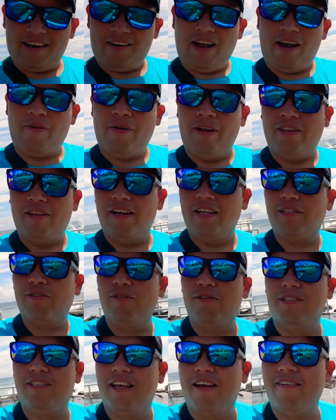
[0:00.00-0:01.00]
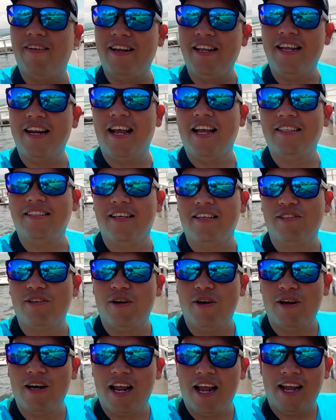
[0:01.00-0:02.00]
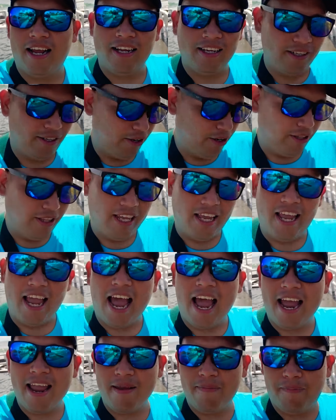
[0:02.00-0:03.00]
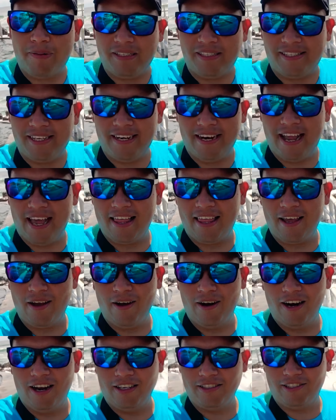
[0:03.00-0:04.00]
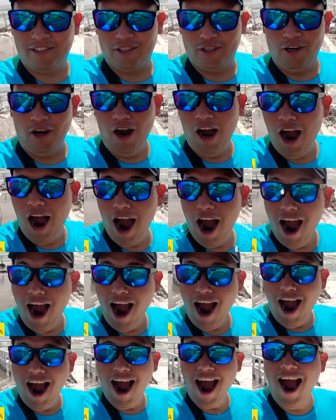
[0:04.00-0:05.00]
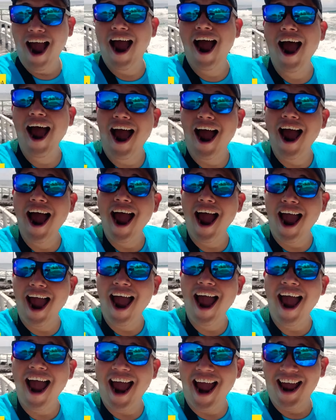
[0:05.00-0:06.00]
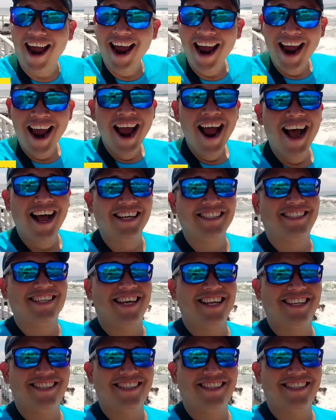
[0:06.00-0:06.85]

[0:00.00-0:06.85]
¿A cuánto les gusta venir a esta zona donde hay piscina de olas? Y... ¡Oh! ¡Hasta